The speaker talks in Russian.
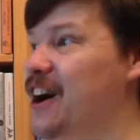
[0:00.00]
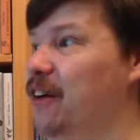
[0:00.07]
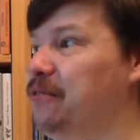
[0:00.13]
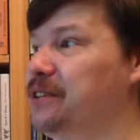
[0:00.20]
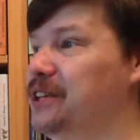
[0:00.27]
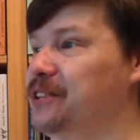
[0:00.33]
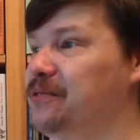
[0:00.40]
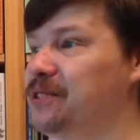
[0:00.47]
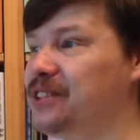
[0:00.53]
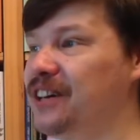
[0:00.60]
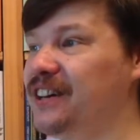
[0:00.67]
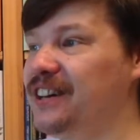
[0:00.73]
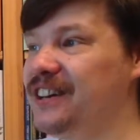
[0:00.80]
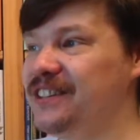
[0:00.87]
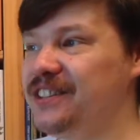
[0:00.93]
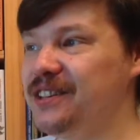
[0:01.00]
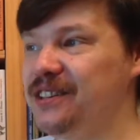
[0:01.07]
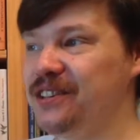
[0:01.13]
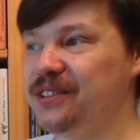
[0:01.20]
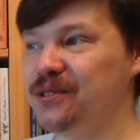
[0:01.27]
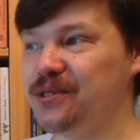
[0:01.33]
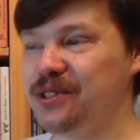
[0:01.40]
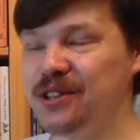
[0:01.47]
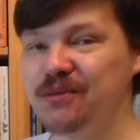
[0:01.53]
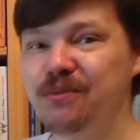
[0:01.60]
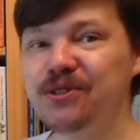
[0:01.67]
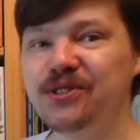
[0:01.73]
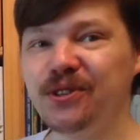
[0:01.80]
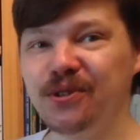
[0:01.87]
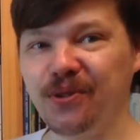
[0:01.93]
Вот это вот а, сож... то
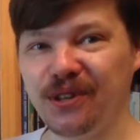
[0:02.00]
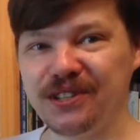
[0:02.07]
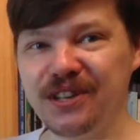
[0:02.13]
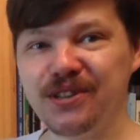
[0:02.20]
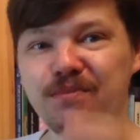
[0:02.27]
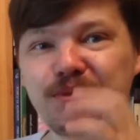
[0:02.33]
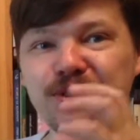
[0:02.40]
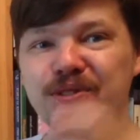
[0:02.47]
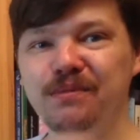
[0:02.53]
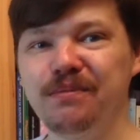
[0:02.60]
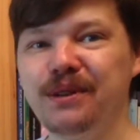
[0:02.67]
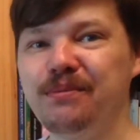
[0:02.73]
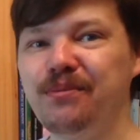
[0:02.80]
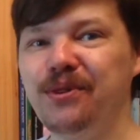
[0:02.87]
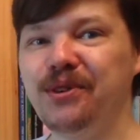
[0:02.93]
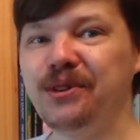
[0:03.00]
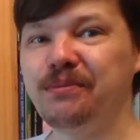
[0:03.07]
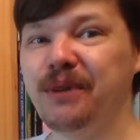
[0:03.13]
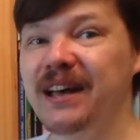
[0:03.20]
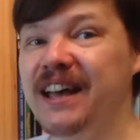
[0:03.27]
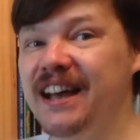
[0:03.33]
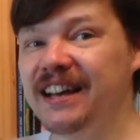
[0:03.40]
сожмется, то разожмется, перебой ритма.